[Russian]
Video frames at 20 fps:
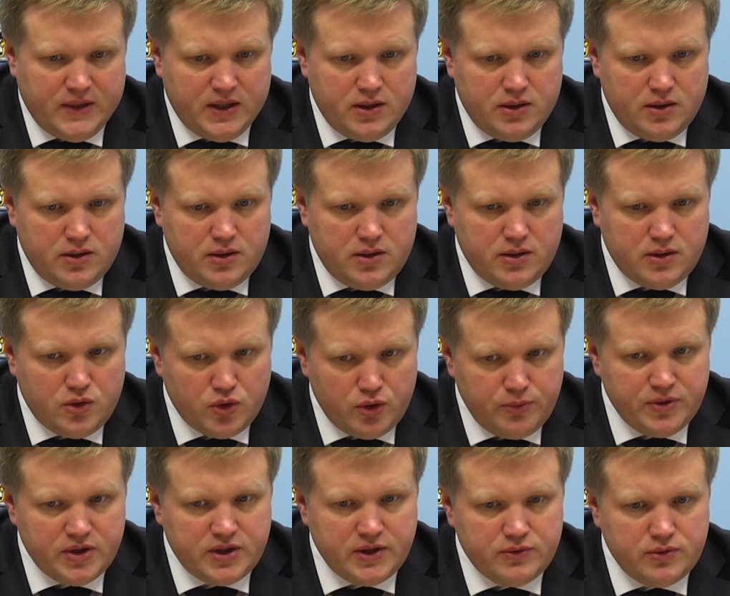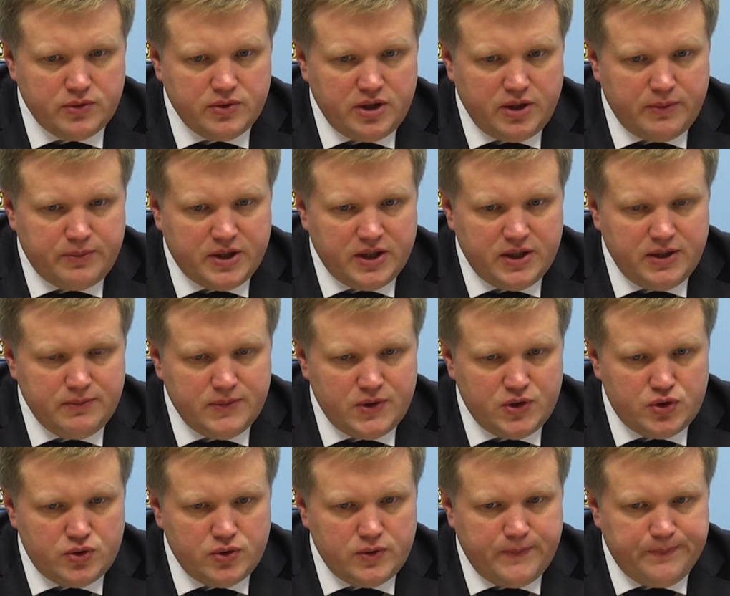Э, кроме того, необходимо
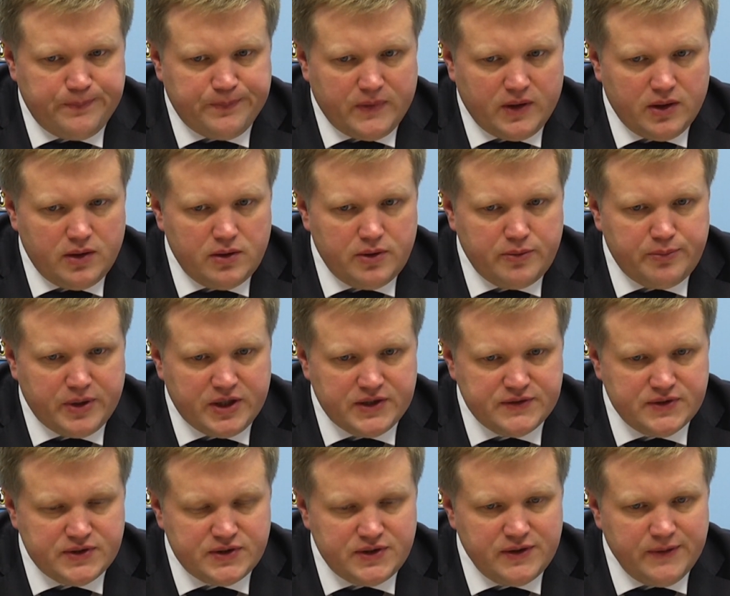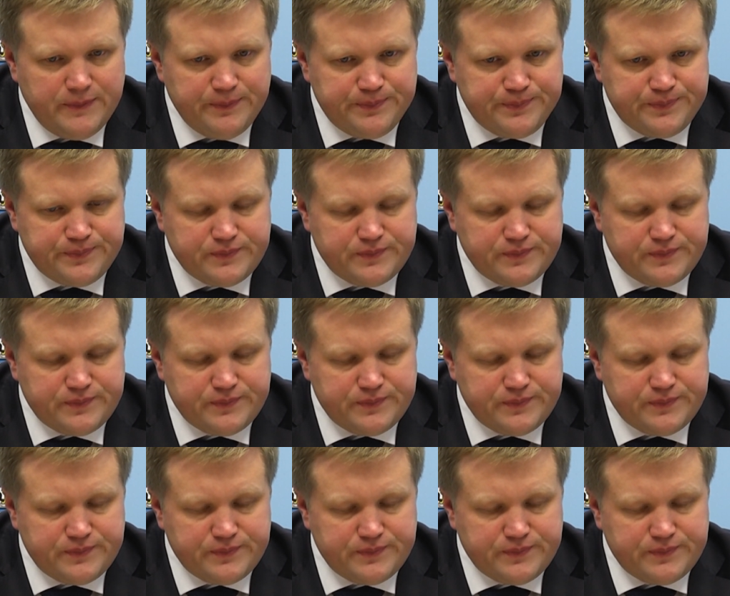еще произвести